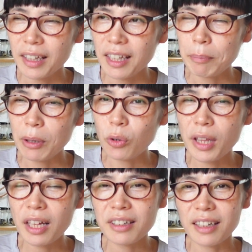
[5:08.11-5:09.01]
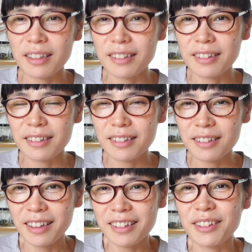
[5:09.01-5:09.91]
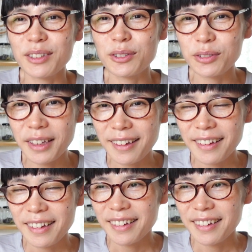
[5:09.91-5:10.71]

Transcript: やっぱ5年ぐらい経ってんですよね。